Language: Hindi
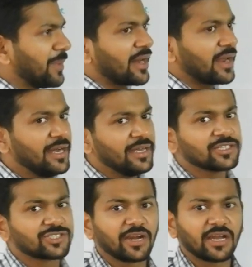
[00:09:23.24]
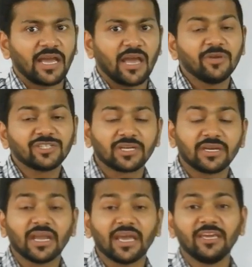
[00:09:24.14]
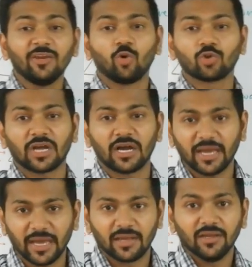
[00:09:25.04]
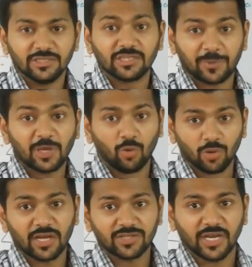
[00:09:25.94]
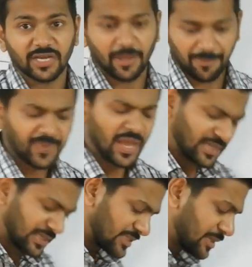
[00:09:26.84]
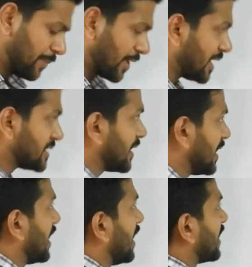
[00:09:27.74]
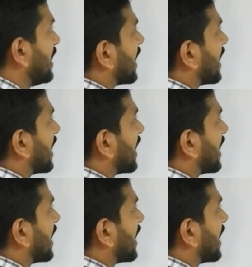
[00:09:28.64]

पे रेडिएशन का एमिशन नहीं होता है जबकि होना चाहिए इसका सिंपल रीज़न ये है कि